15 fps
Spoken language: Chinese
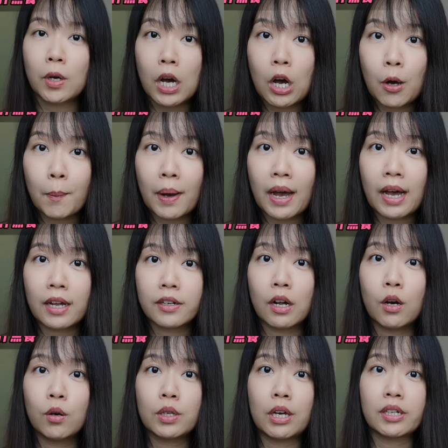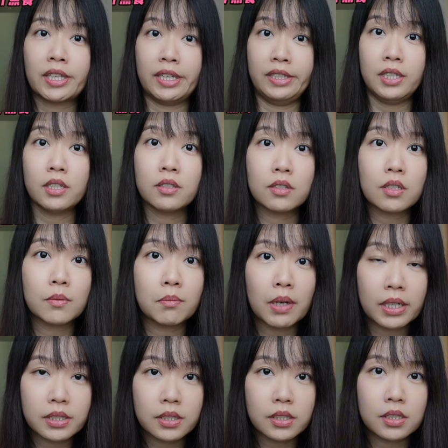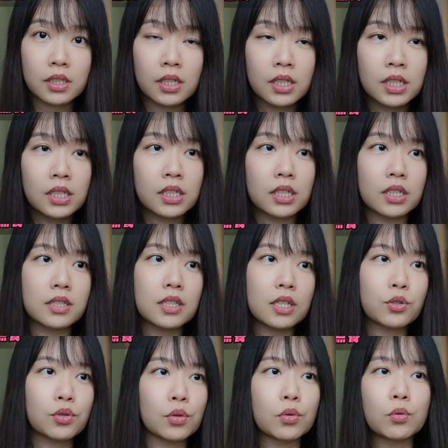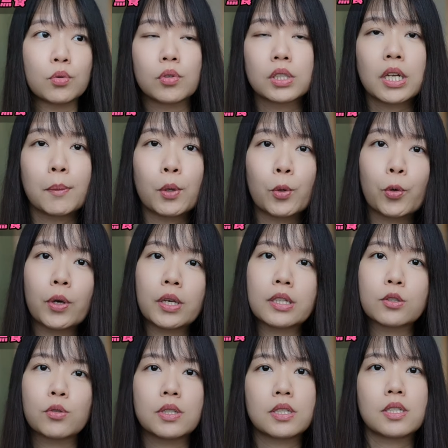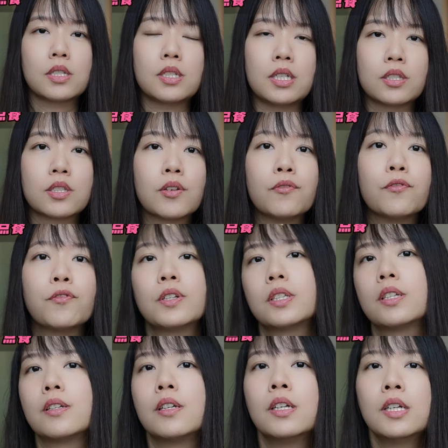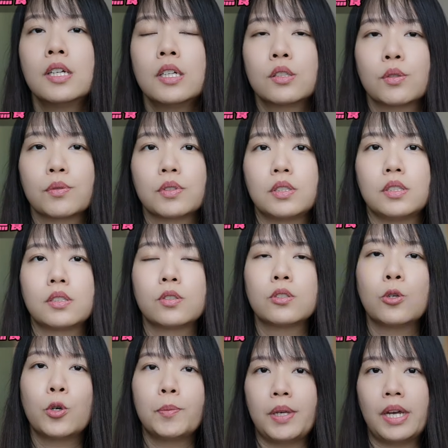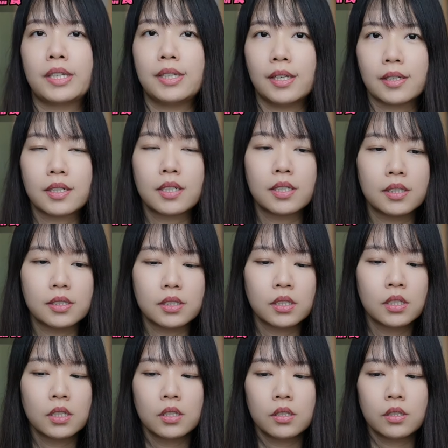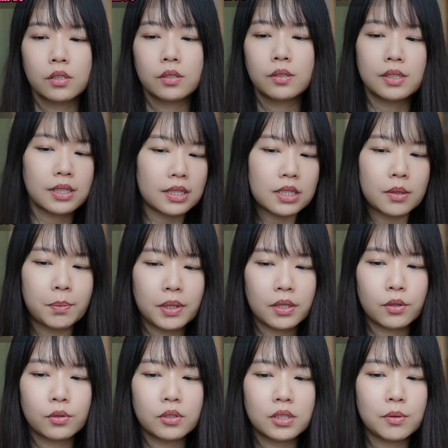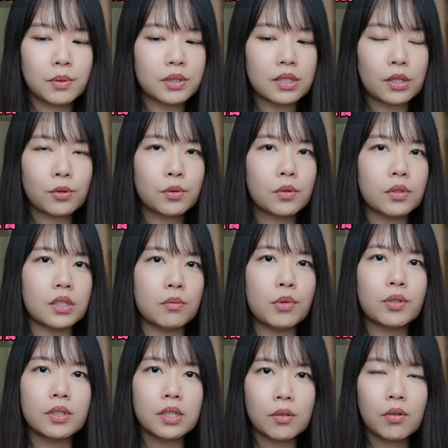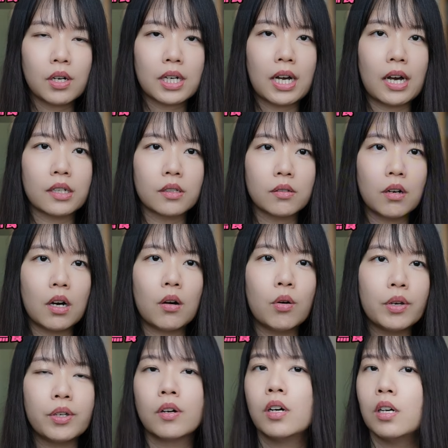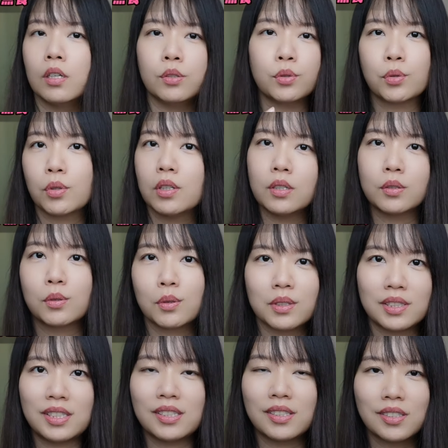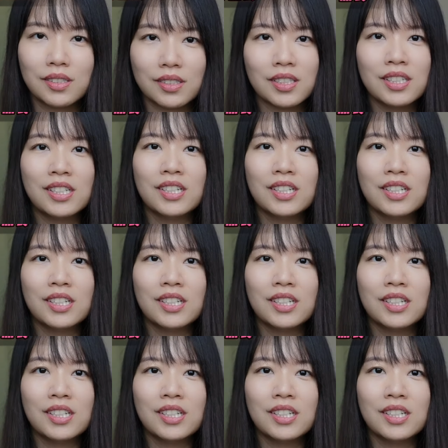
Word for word: 话号码，然后要给验证码这些。可能在中国他们会对这些身份的东西是会比较严苛的，所以在这边基本上如果你没有电话卡的话，会有很多限制。